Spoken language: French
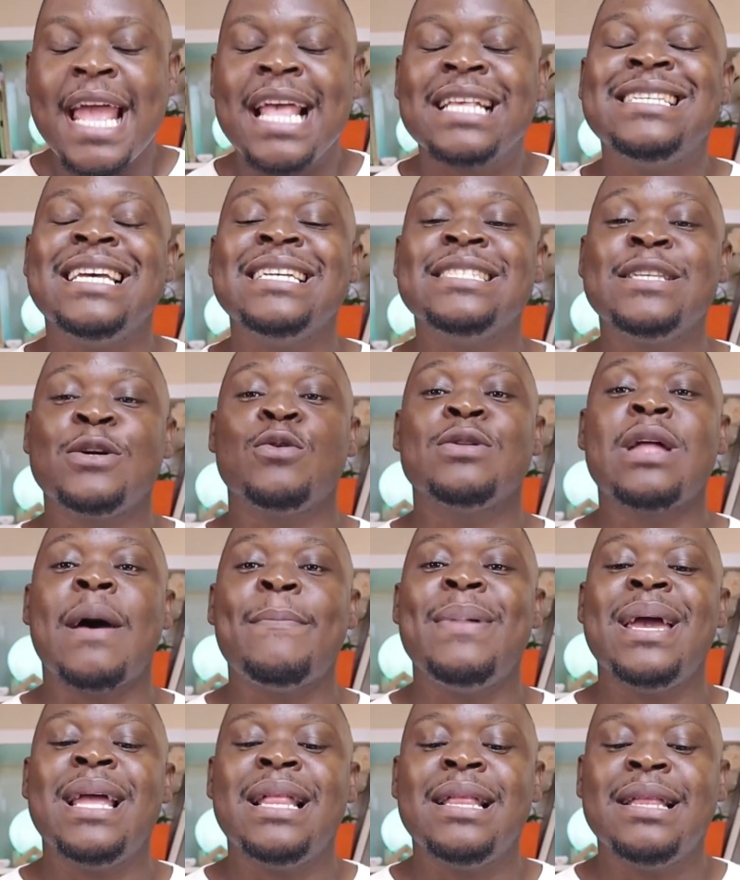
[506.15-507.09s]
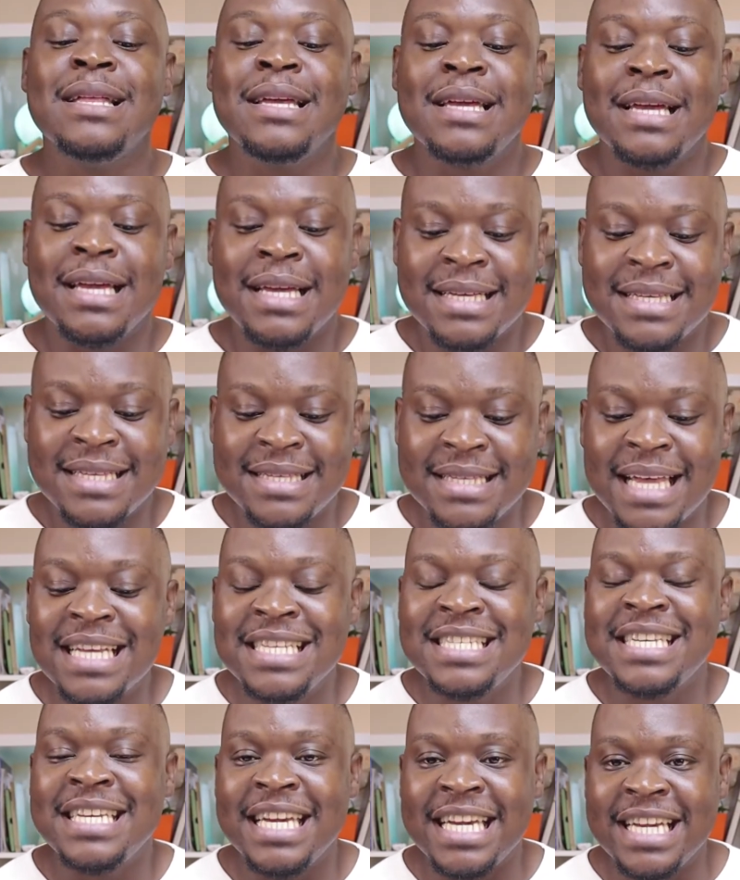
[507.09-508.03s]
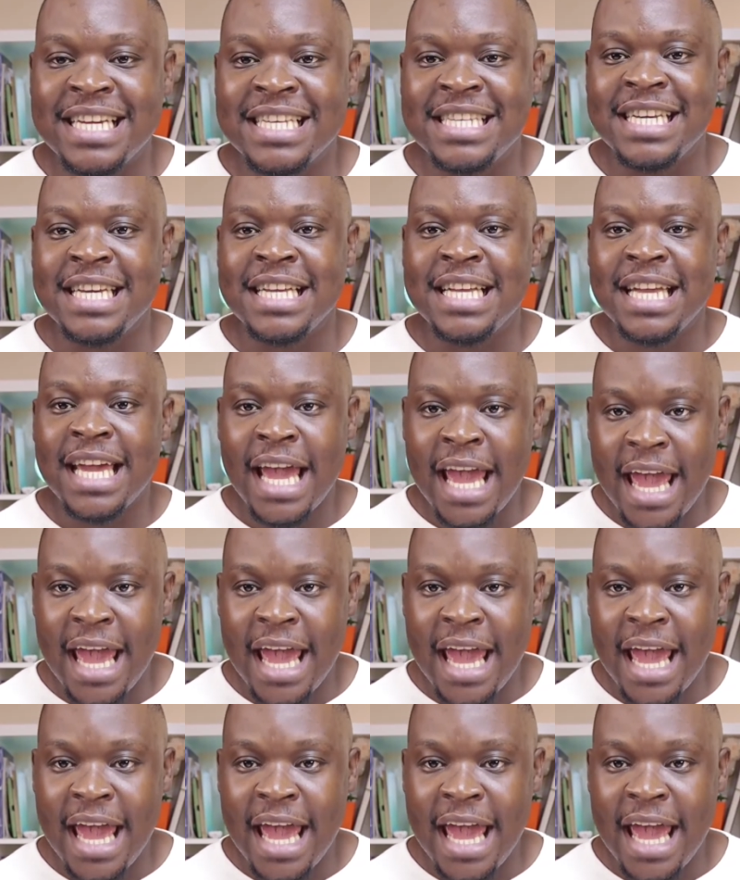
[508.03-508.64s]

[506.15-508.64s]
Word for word: C'est ce qu'on appelle Search Engine